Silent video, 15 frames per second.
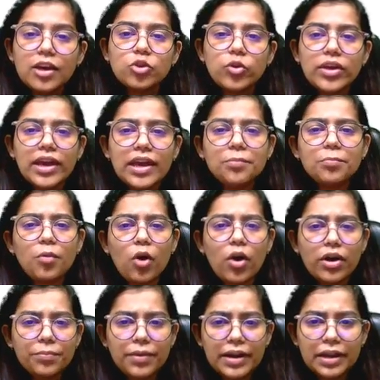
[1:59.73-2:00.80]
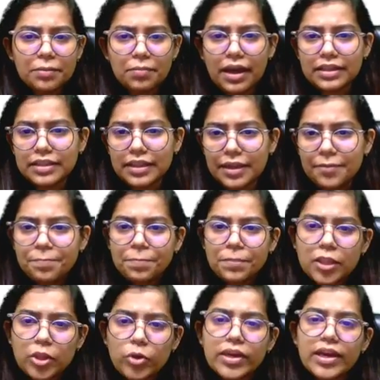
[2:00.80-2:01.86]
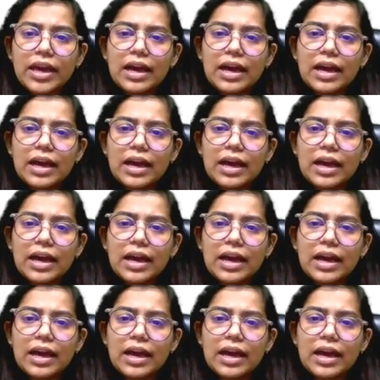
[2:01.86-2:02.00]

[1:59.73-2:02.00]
तो ये एक बहुत बड़ी बात है क्योंकि